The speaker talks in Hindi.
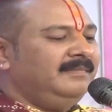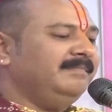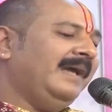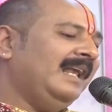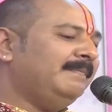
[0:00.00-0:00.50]

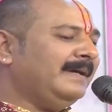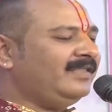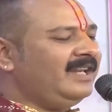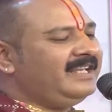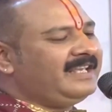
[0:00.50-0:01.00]

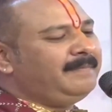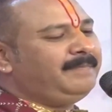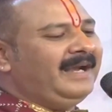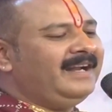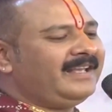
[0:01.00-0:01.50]
बेलपत्री के
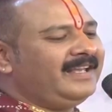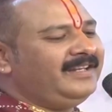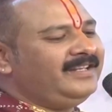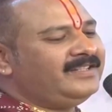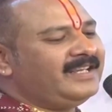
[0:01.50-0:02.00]
पेड़ के
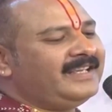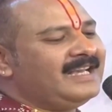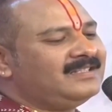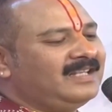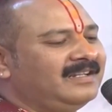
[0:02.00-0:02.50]
नीचे क्या
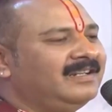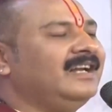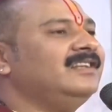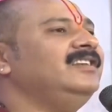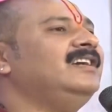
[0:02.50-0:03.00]
शंकर
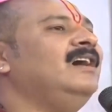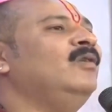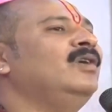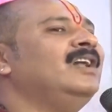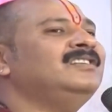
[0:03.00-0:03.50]
जी का
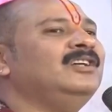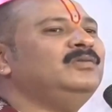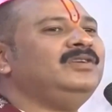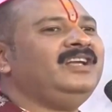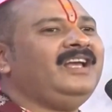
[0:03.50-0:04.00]
होना
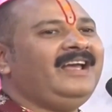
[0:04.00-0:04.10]
जरूरी है